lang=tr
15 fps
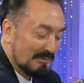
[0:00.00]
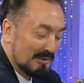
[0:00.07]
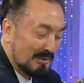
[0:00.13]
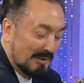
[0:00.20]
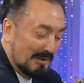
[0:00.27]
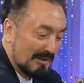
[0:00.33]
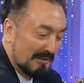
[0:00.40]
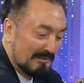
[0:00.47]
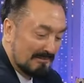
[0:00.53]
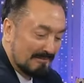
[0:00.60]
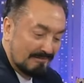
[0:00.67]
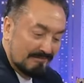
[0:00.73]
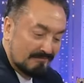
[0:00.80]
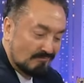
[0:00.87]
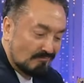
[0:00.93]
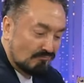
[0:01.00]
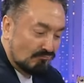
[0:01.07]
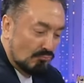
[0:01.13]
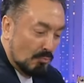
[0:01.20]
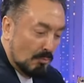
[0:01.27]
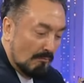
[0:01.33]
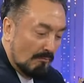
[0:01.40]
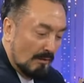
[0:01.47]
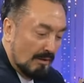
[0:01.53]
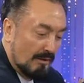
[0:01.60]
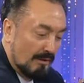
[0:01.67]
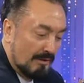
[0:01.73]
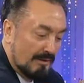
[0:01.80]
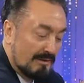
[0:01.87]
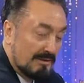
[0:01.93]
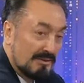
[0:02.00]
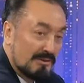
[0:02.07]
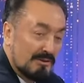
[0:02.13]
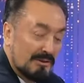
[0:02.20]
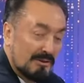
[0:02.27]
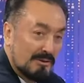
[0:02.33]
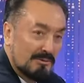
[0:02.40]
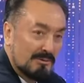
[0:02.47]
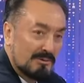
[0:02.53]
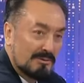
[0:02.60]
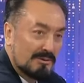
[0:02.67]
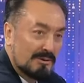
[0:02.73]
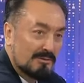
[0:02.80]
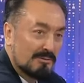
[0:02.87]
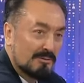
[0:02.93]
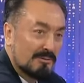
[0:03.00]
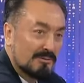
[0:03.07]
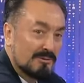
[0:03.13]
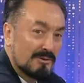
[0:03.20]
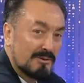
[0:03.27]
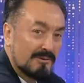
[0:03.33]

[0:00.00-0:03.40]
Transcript: yani hayret içinde kalıyor insan duyunca.